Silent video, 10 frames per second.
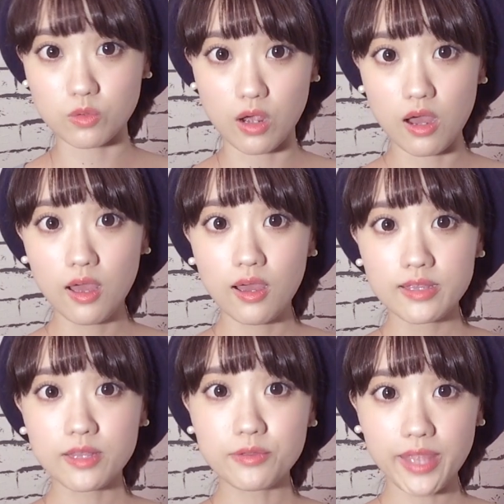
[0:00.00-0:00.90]
子とか
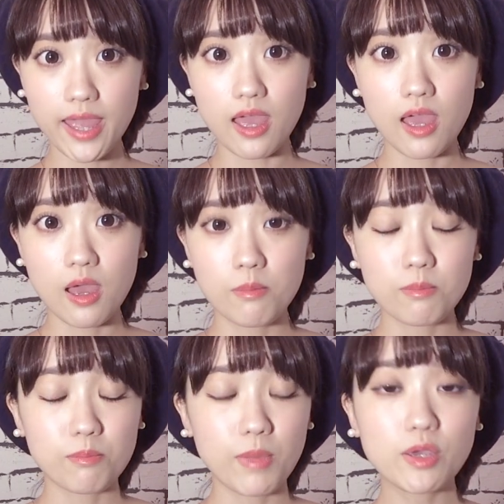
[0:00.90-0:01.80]
なので
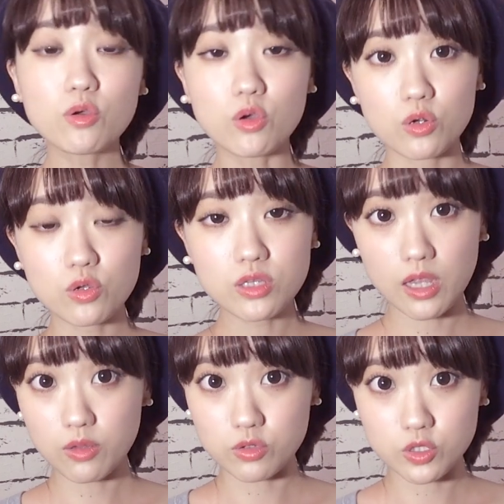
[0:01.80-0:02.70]
まあ、よく
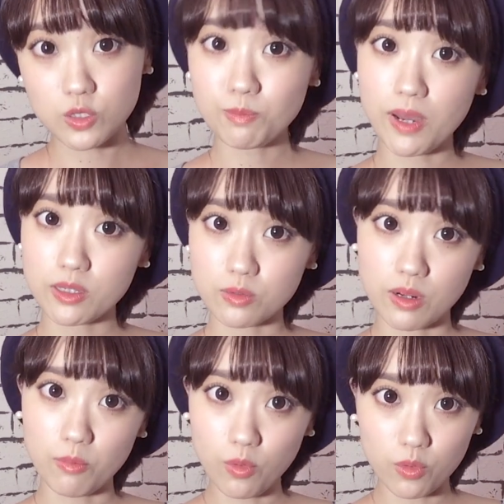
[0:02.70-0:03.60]
ロッテのスーパーと
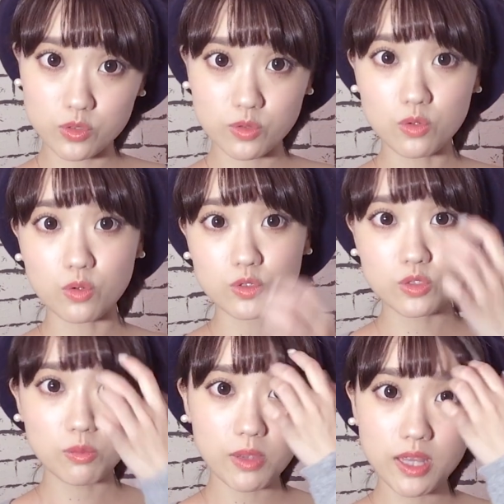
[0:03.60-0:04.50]
かもすごくお
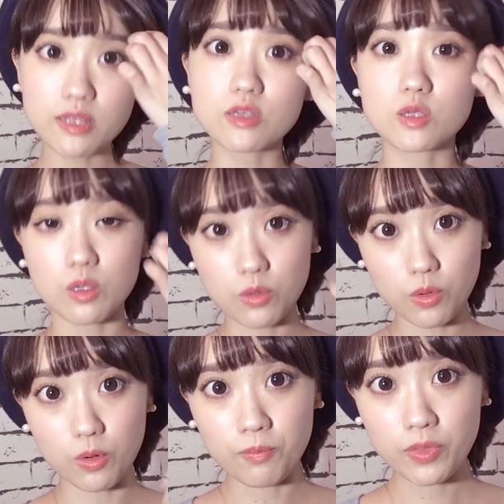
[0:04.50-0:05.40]
すすめなんですけ
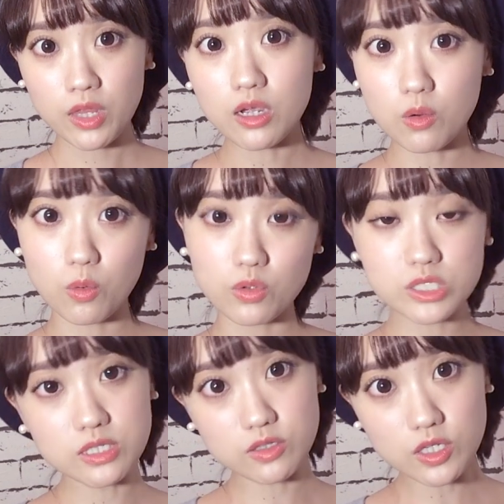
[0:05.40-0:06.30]
どなんかこう
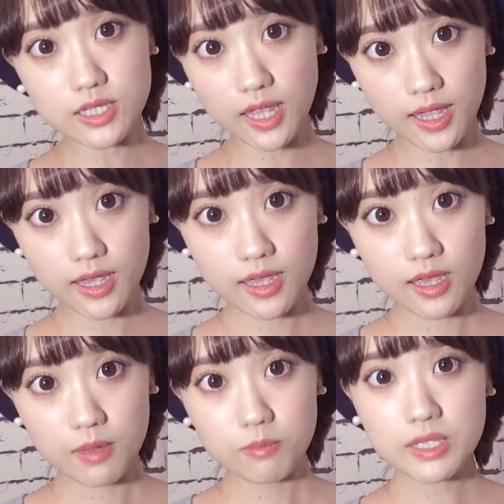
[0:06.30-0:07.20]
落ち着いて
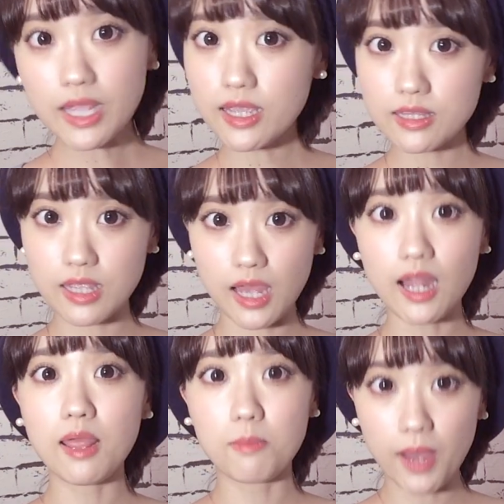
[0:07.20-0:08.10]
見たいんで
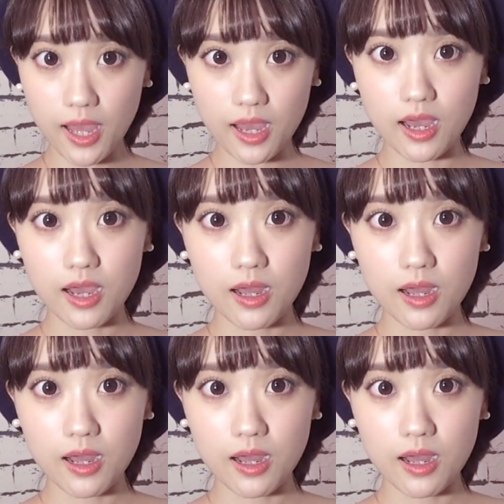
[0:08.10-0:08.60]
あれば